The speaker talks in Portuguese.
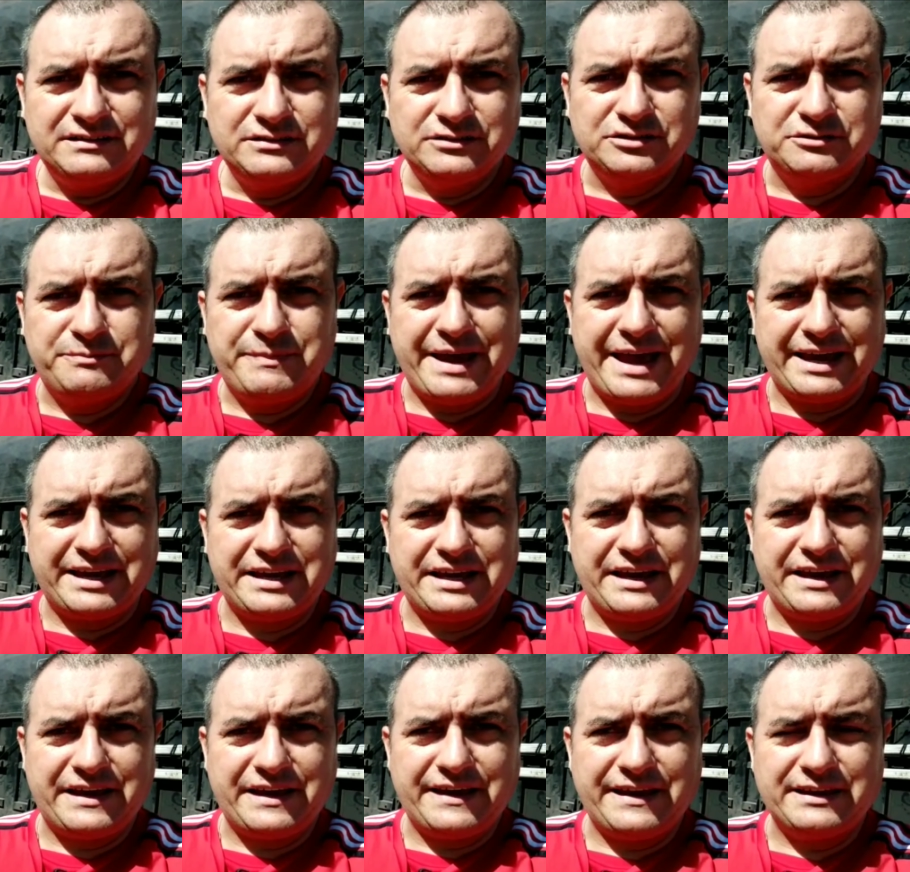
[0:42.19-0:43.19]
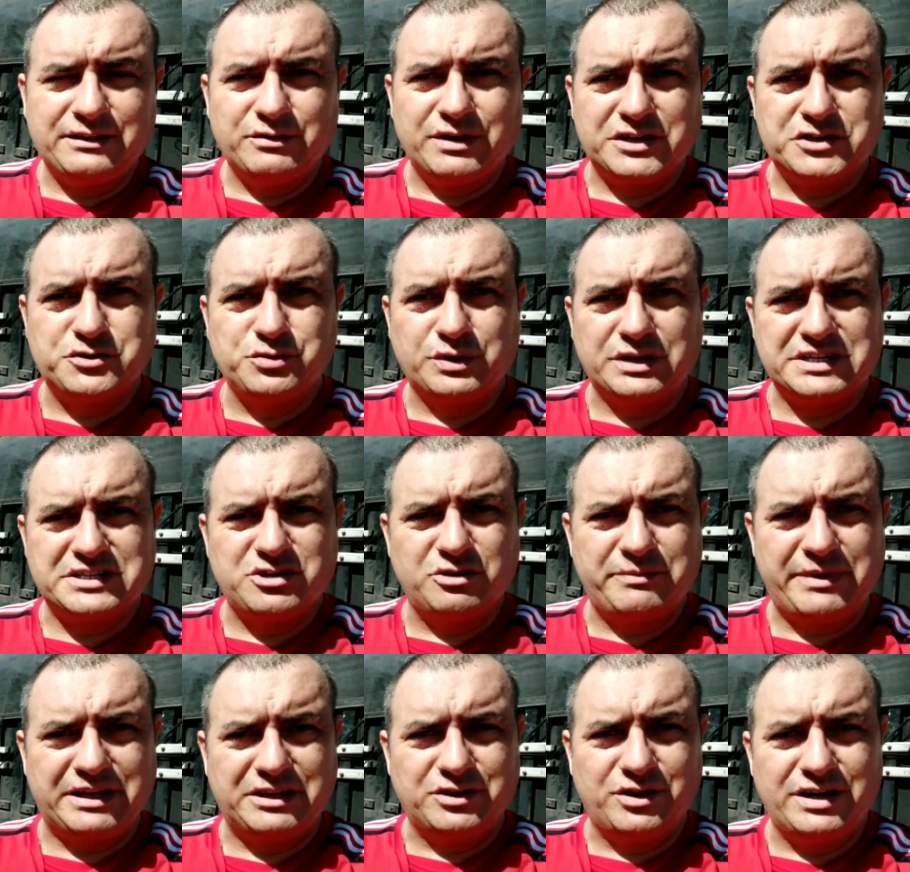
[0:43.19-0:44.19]
Os bags do açúcar são
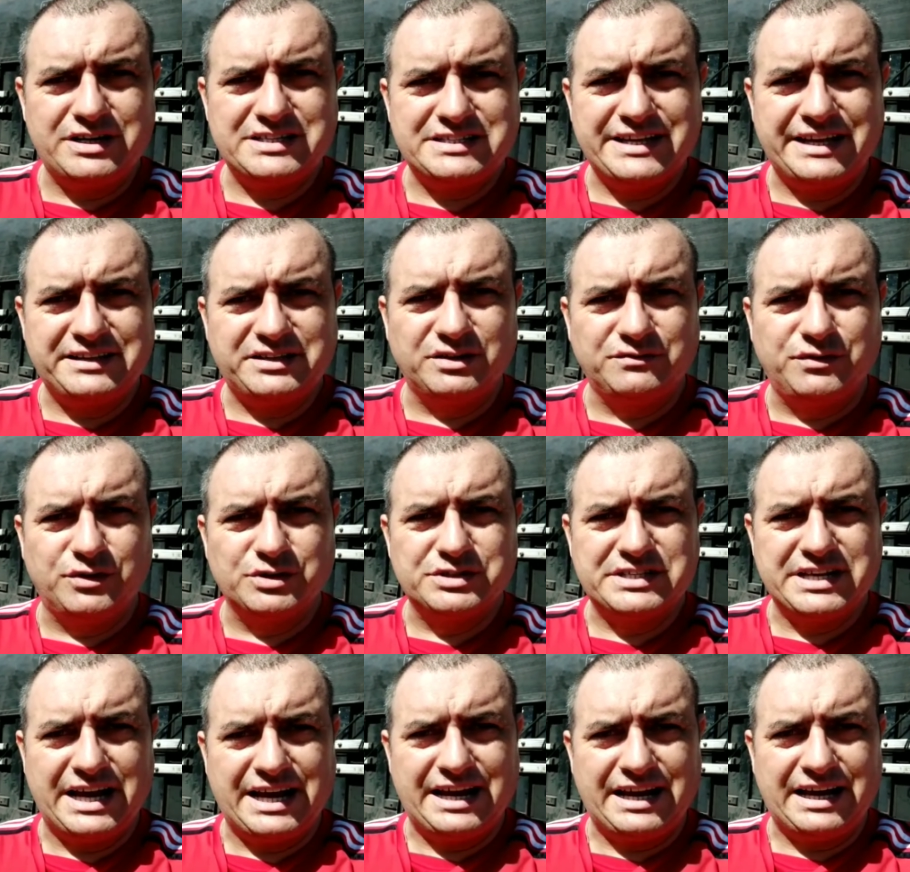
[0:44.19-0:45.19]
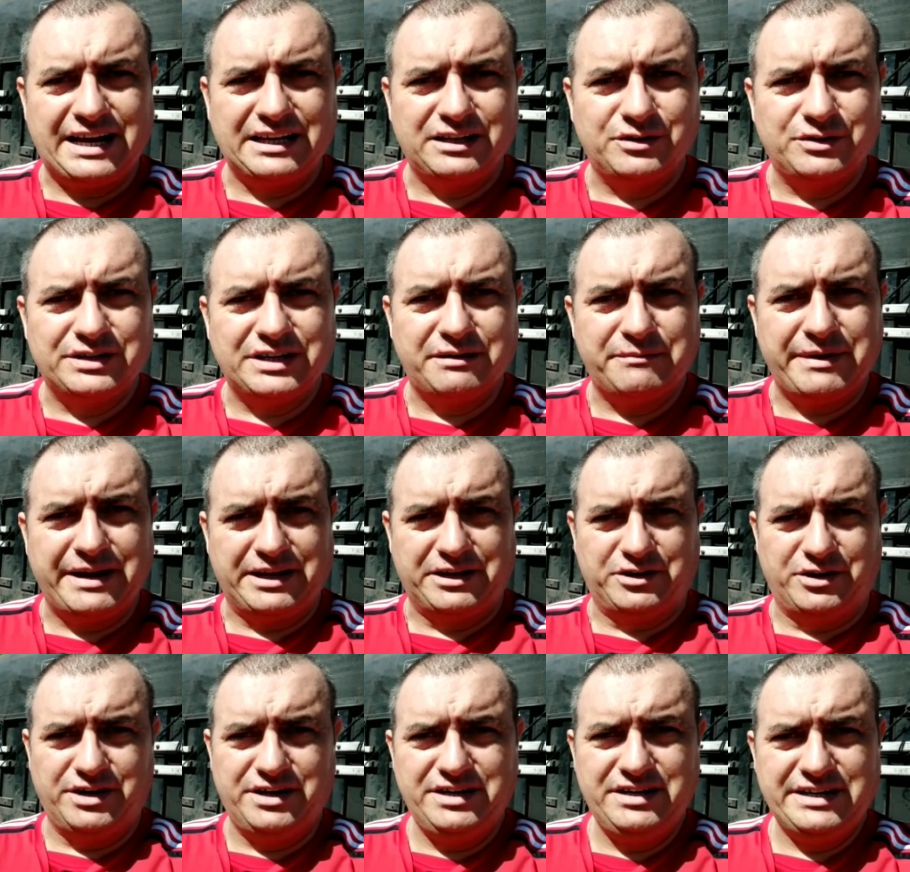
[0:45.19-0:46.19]
menores, né? Então vou usar a lona
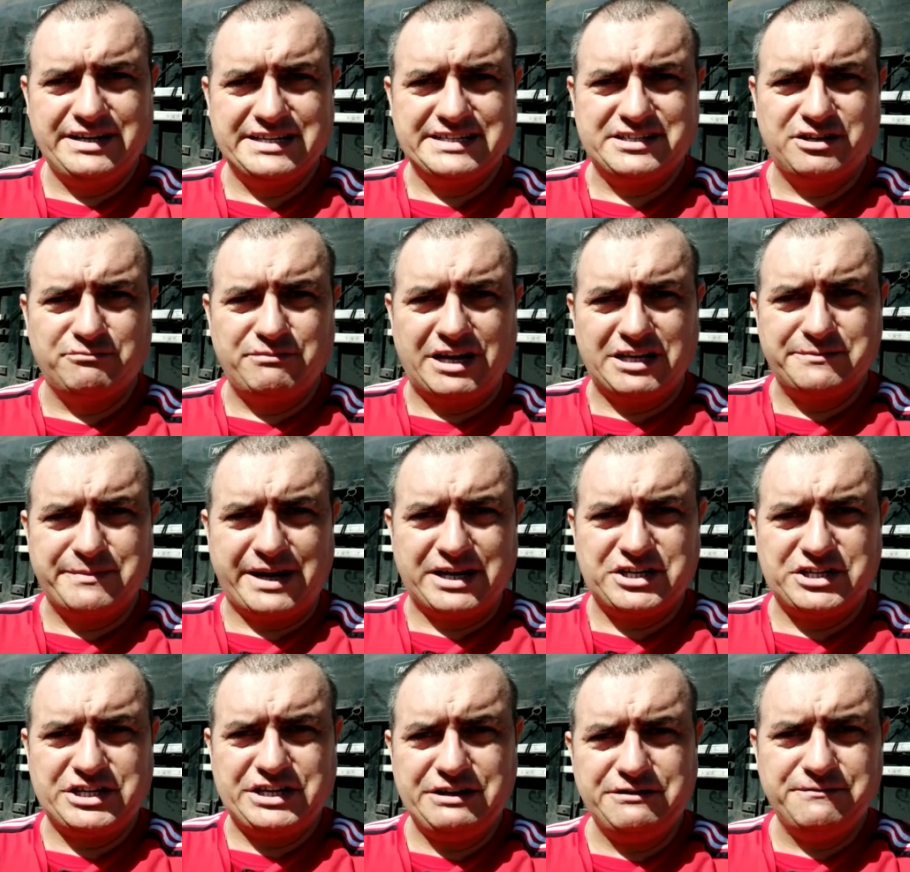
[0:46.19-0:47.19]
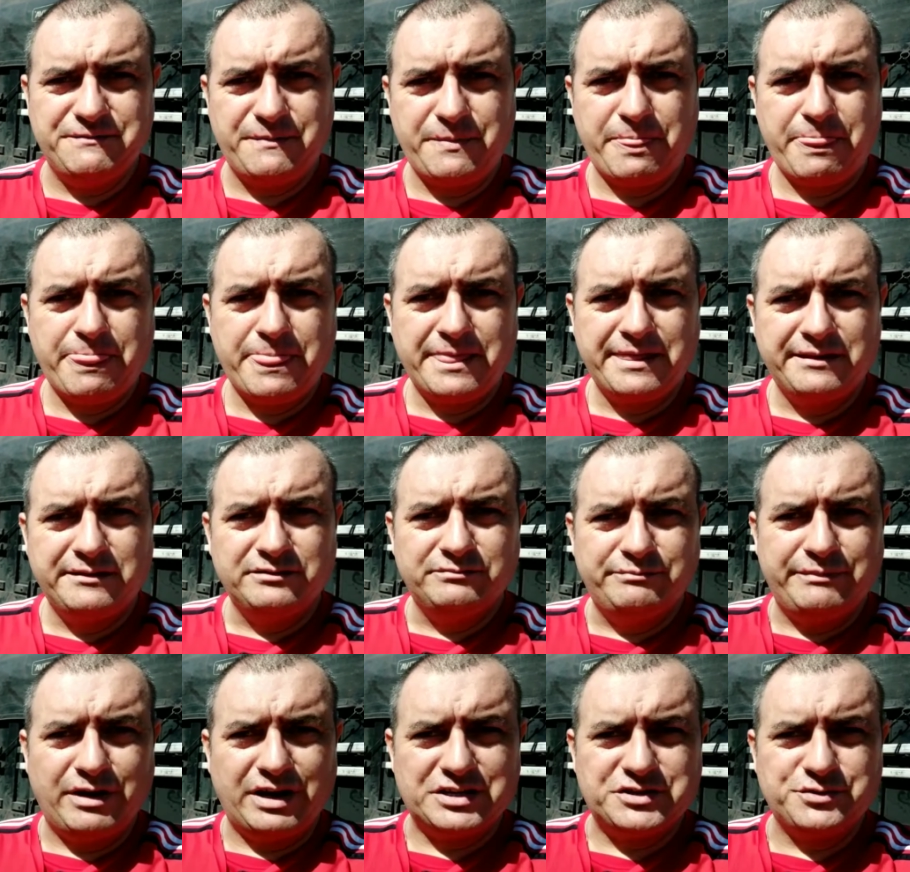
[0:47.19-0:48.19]
menor, eles são mais baixinhos.
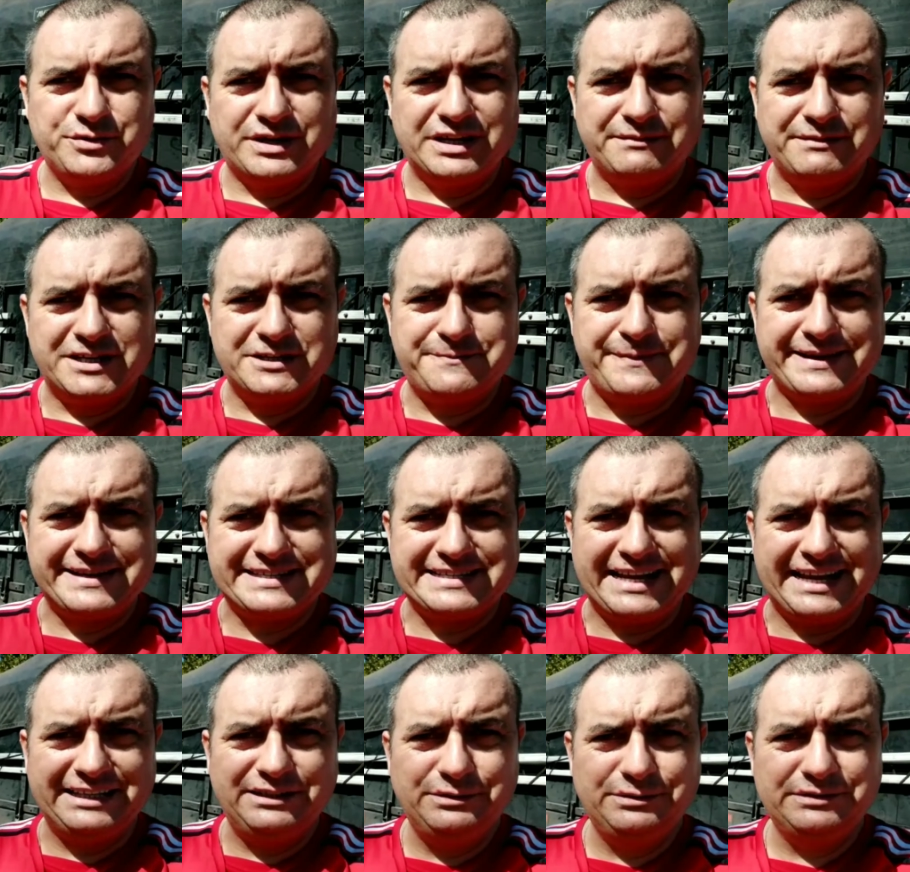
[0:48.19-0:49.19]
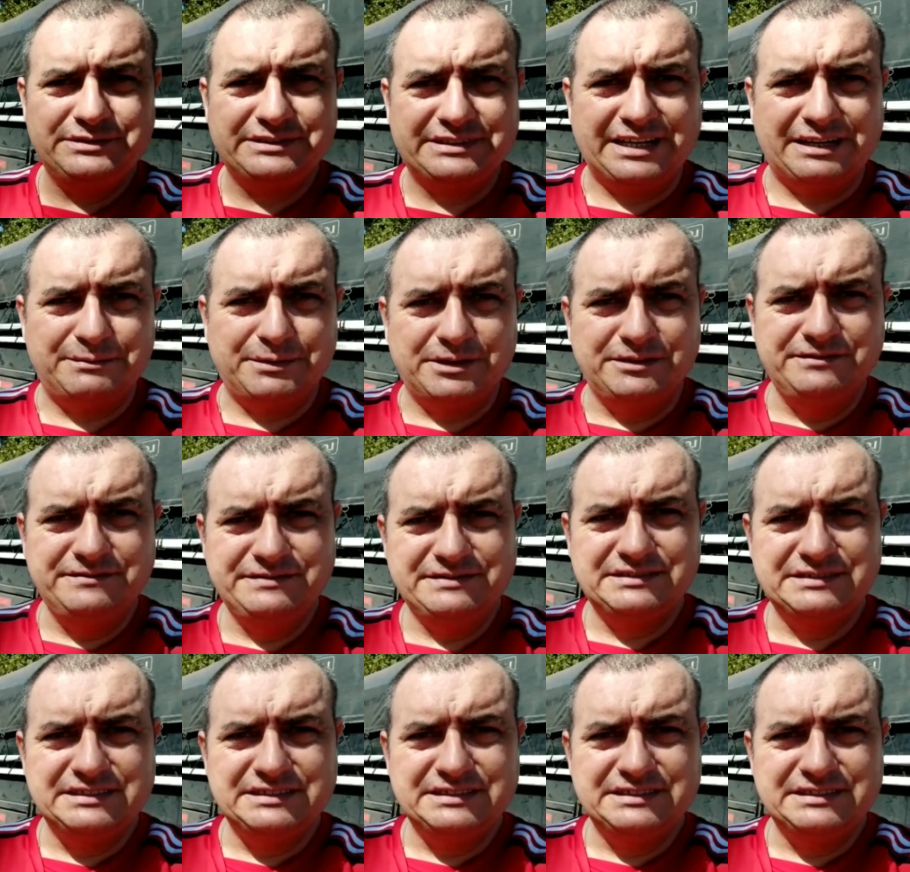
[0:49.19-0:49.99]
O açúcar é mais pesado, tá bom?